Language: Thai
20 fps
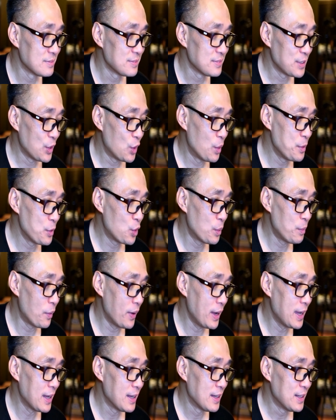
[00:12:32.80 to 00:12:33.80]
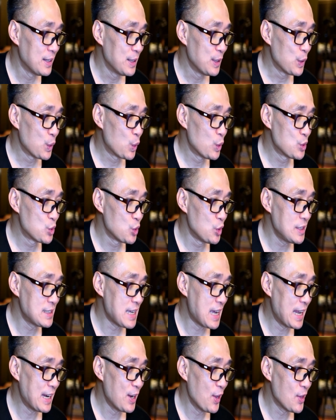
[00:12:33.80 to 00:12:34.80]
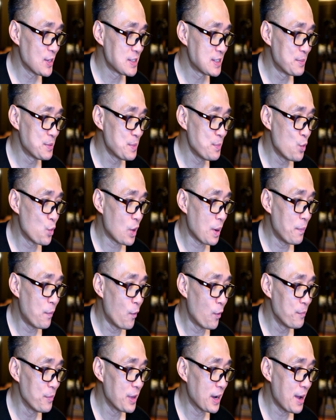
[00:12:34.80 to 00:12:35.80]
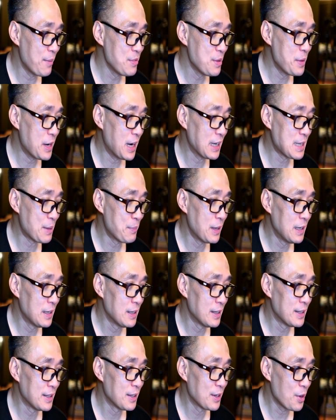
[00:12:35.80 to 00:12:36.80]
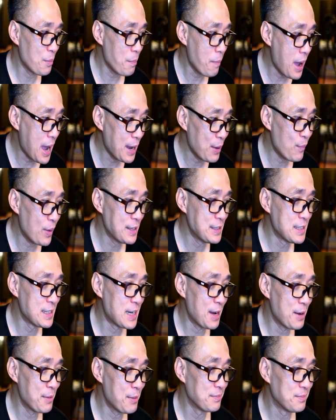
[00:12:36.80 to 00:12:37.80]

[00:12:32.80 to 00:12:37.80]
อ๋อมีคนบอกว่าคุณสุทธิสารรอเสริมจมูกกับผมนะครับยังไม่เคยทำอะไรเลยมาให้ไวสิครับ